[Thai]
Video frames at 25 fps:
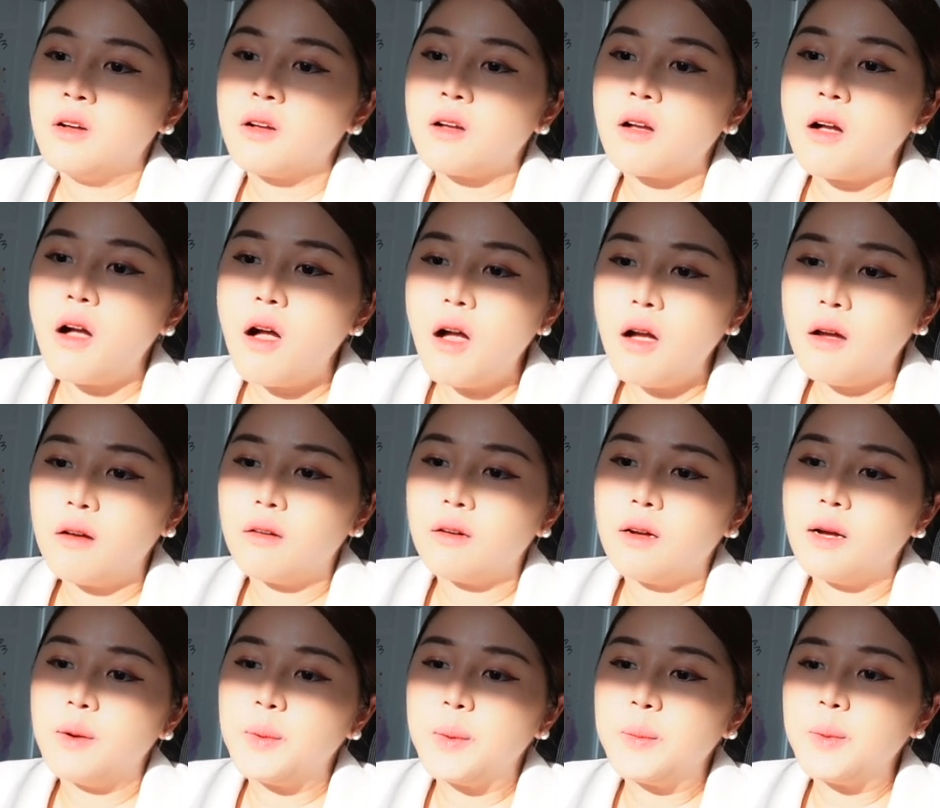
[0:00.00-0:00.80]
ก็
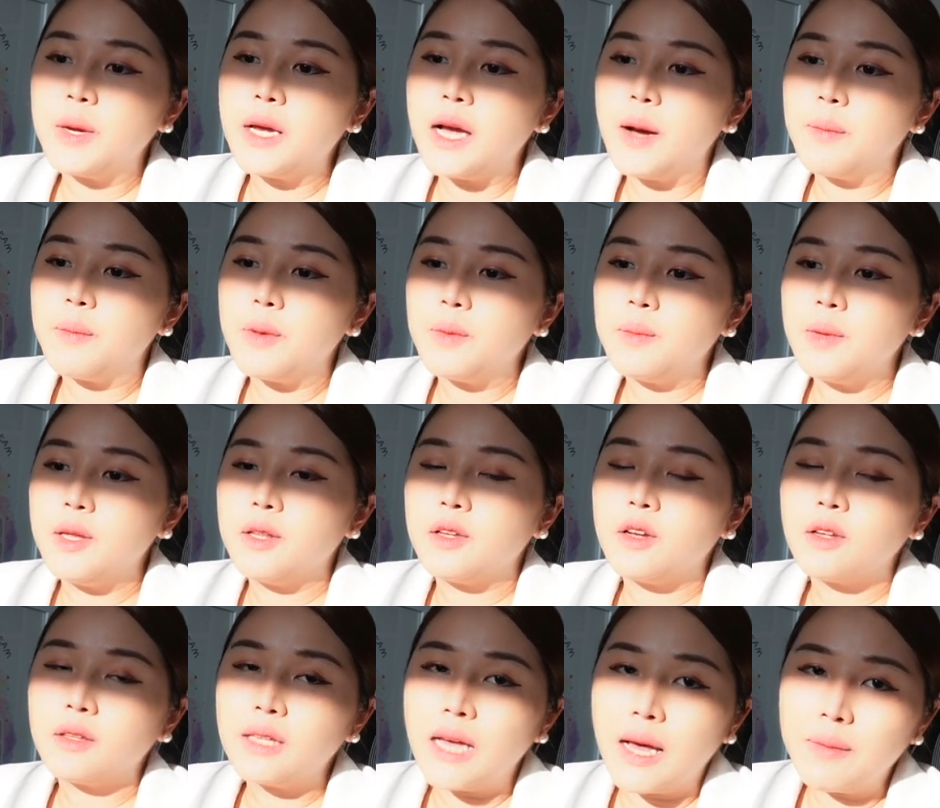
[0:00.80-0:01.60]
ทำไมไม่กลับไปบิน
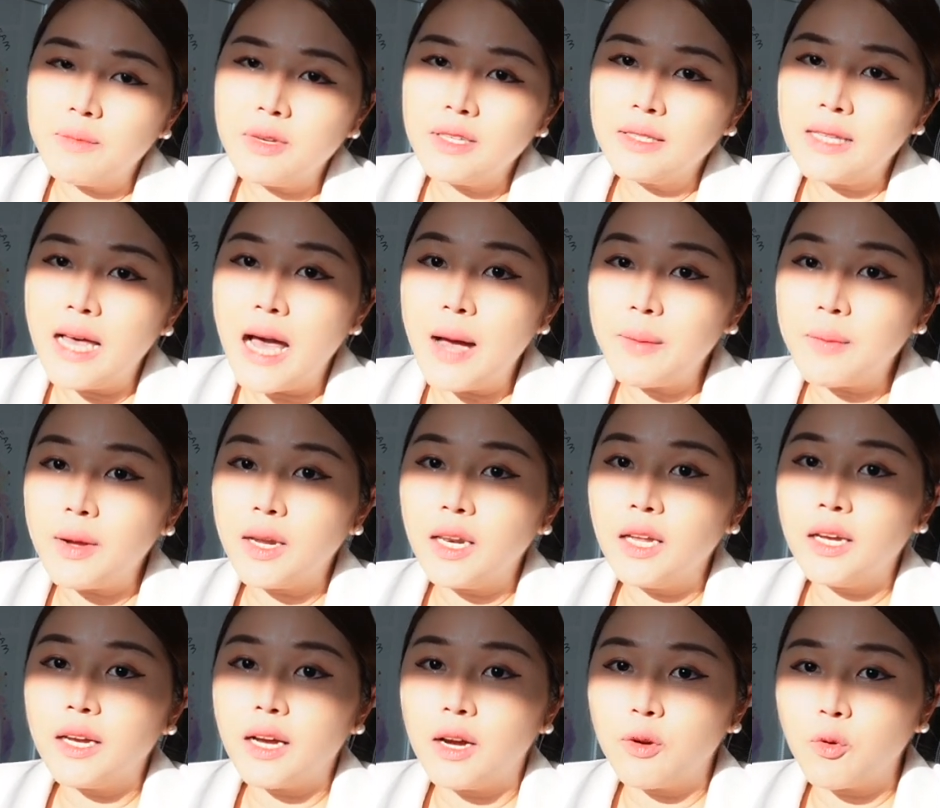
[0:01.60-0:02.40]
ก็ตามที่ทราบกัน
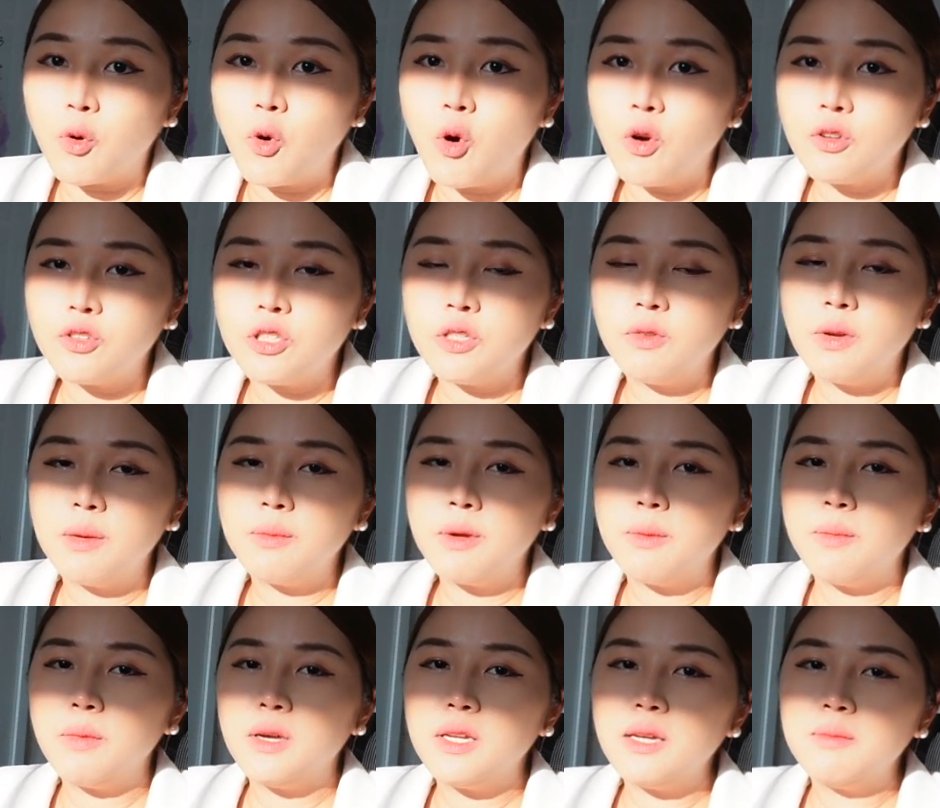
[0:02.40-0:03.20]
เลยค่ะทุกคนชีวิต
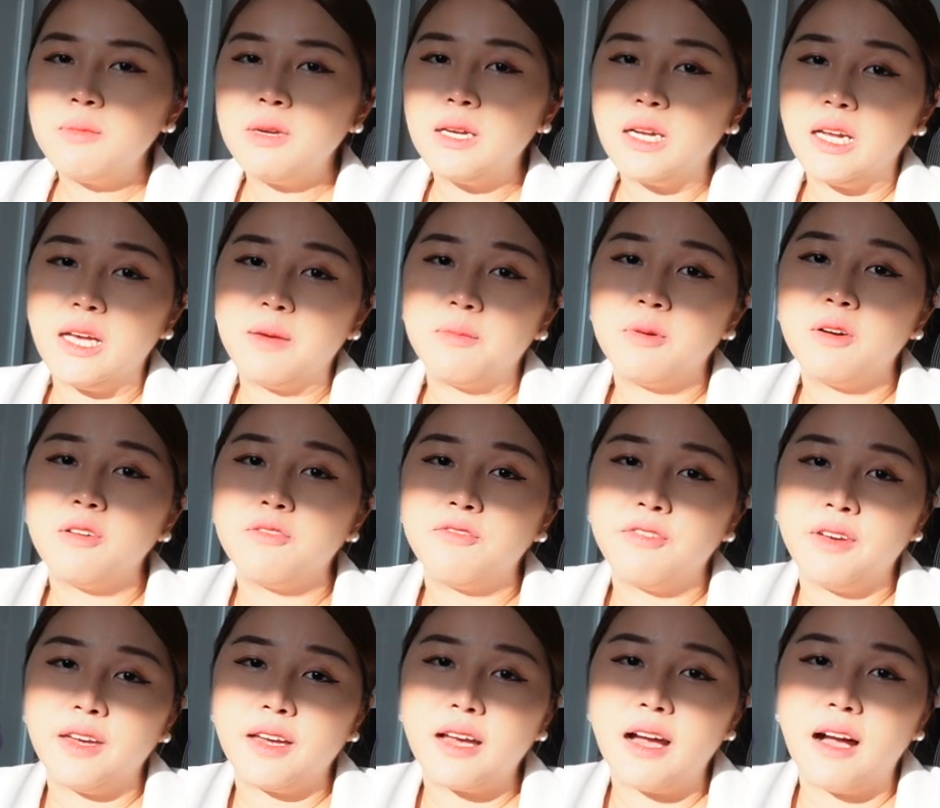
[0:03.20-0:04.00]
มันไม่ได้มีอะไรเพอร์
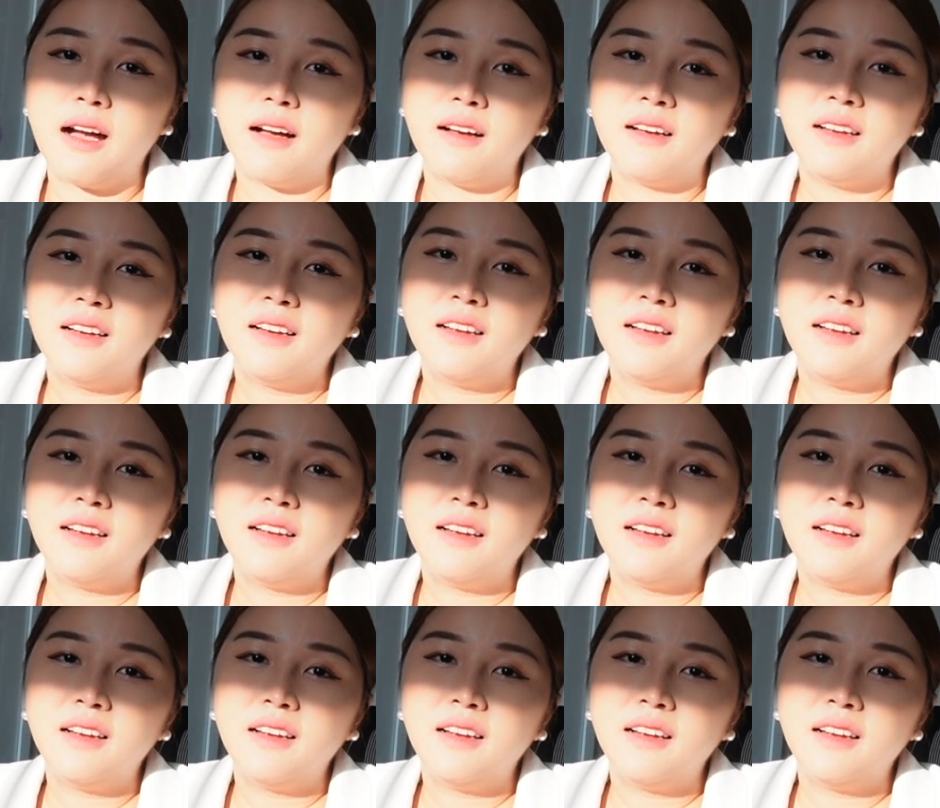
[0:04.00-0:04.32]
เฟกต์อะ